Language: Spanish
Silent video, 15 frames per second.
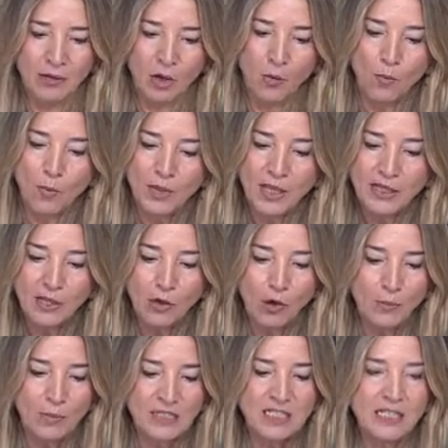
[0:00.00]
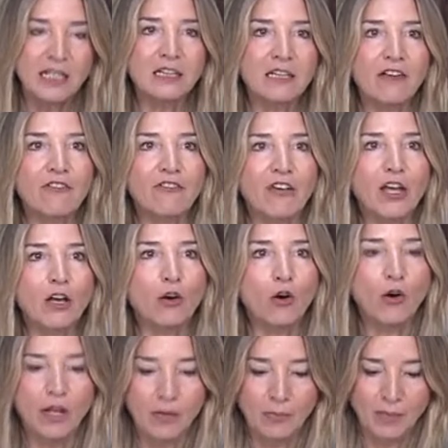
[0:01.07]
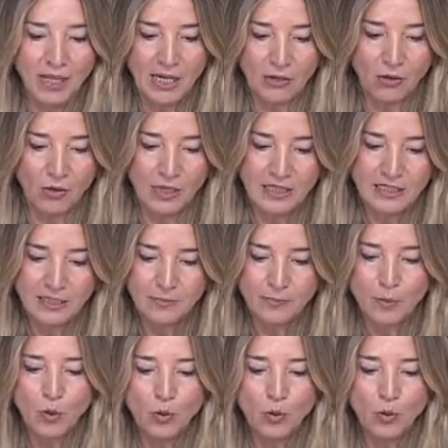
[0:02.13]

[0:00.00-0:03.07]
Como bien dijo el presidente Feijó el miércoles,